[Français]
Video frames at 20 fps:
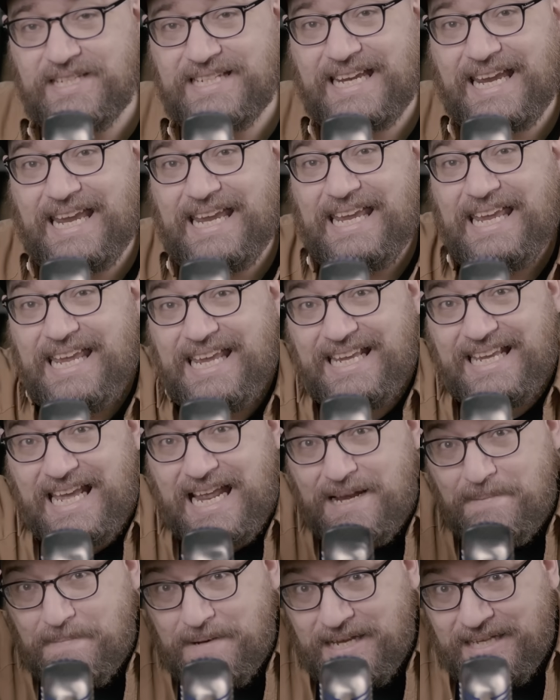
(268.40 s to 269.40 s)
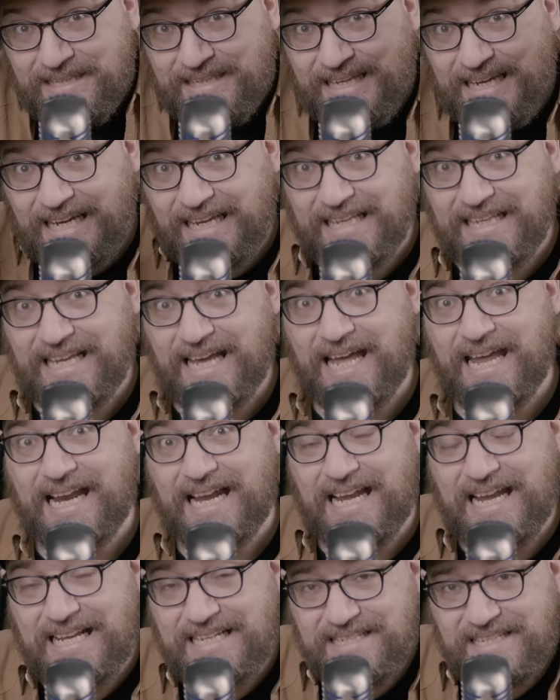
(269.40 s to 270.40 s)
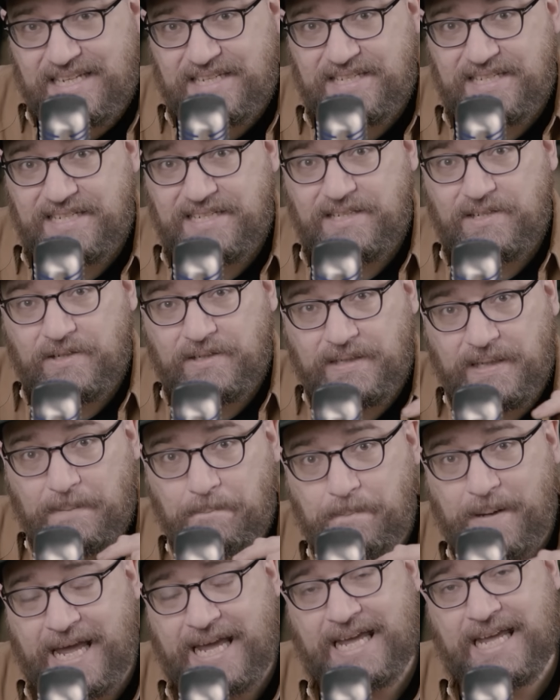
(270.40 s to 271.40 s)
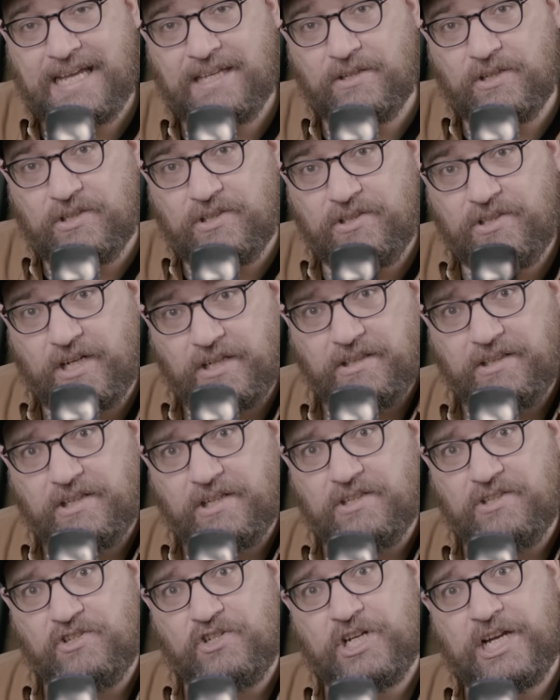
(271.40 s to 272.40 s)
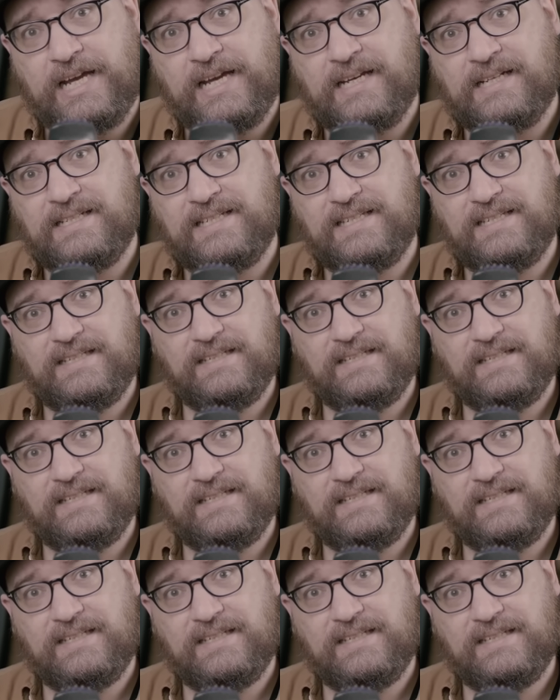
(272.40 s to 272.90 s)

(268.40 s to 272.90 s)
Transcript: serait également derrière l'assassinat des parents de Duncan Jacks.